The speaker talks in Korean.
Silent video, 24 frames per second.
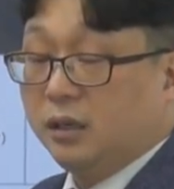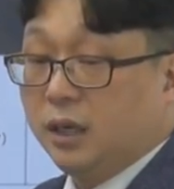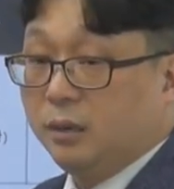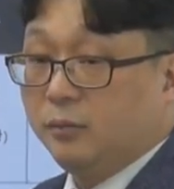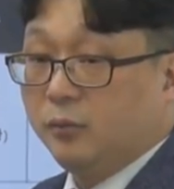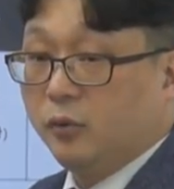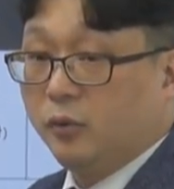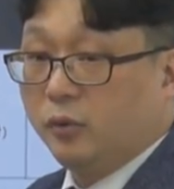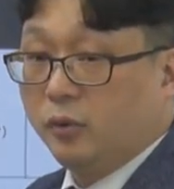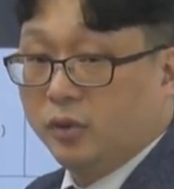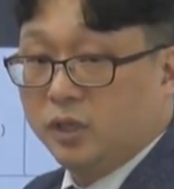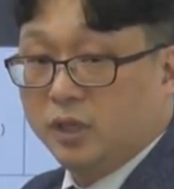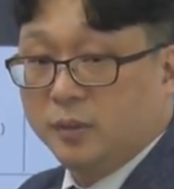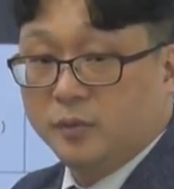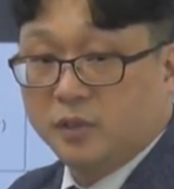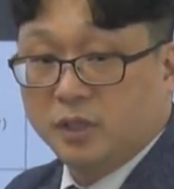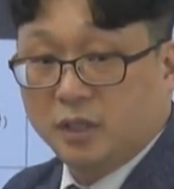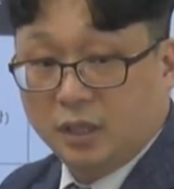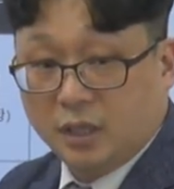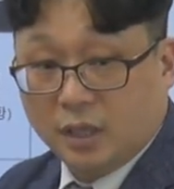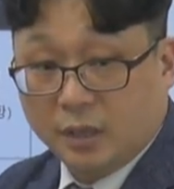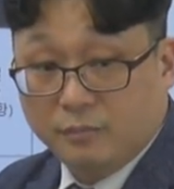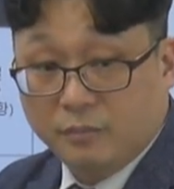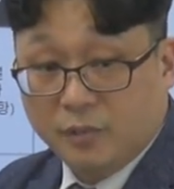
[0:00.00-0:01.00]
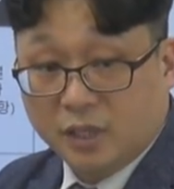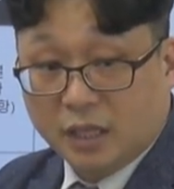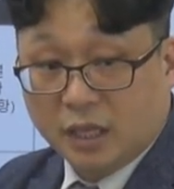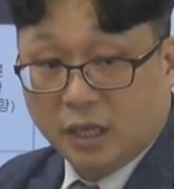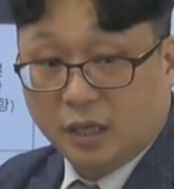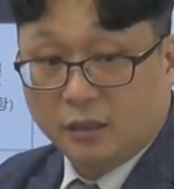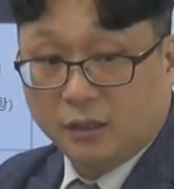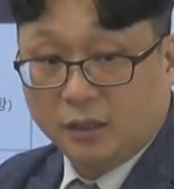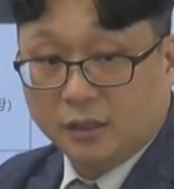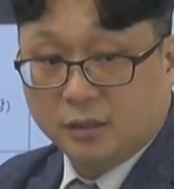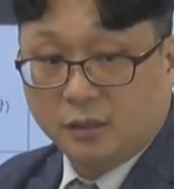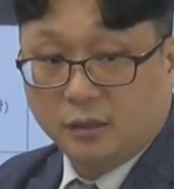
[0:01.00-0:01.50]
과목으로 시험 치게
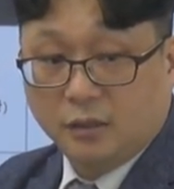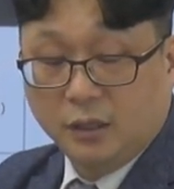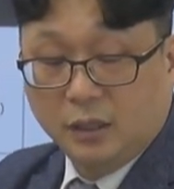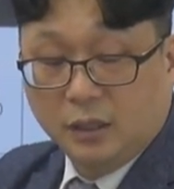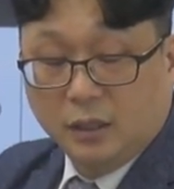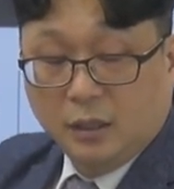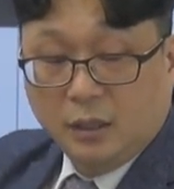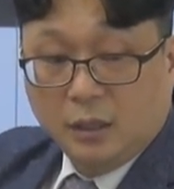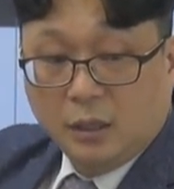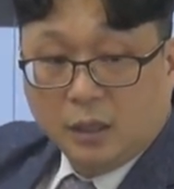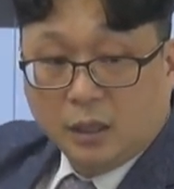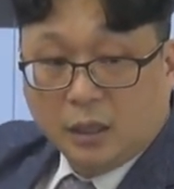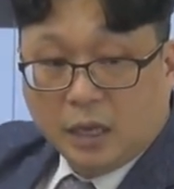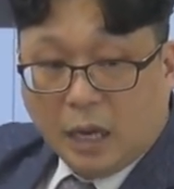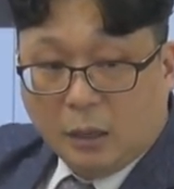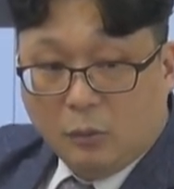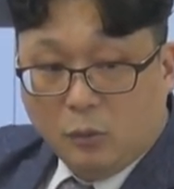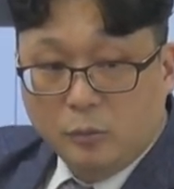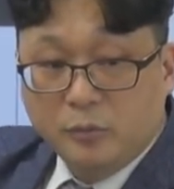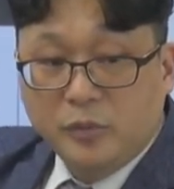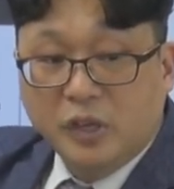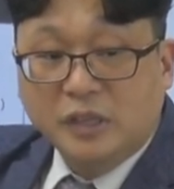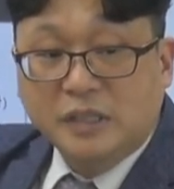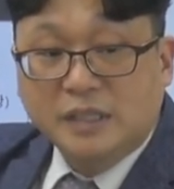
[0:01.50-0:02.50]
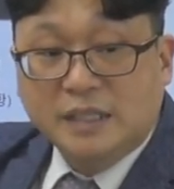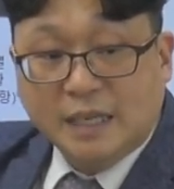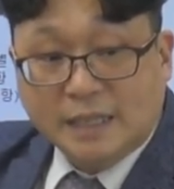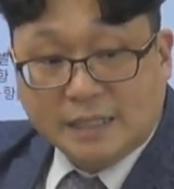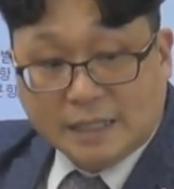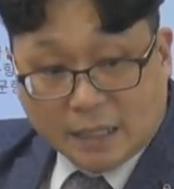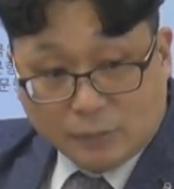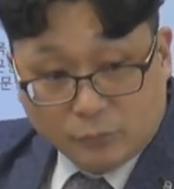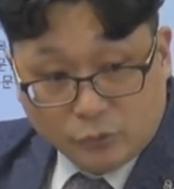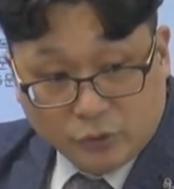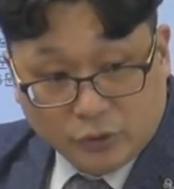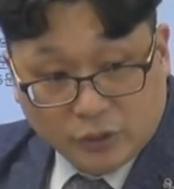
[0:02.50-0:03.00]
됩니다. 그래서 과목
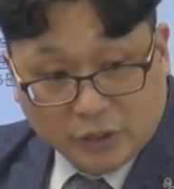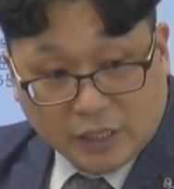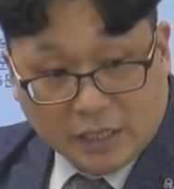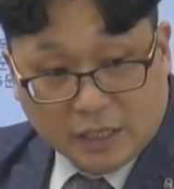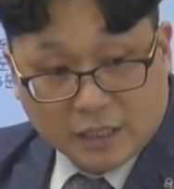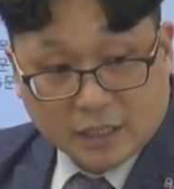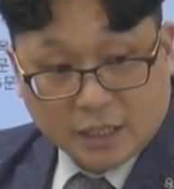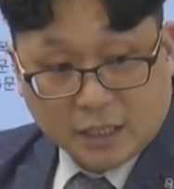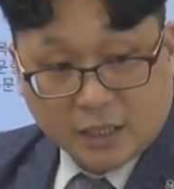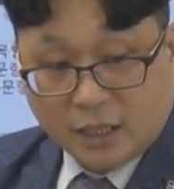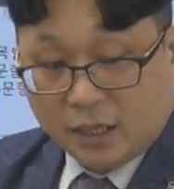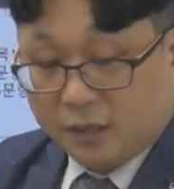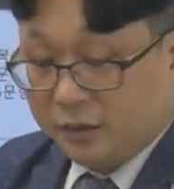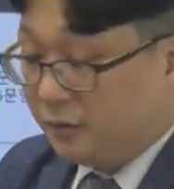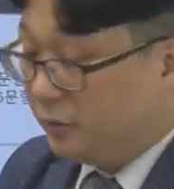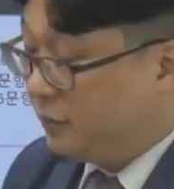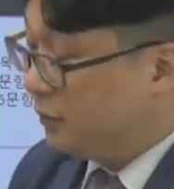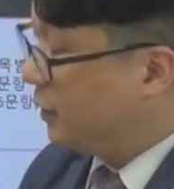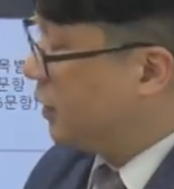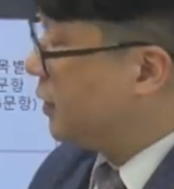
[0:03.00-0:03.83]
면제자분들이 있잖아요.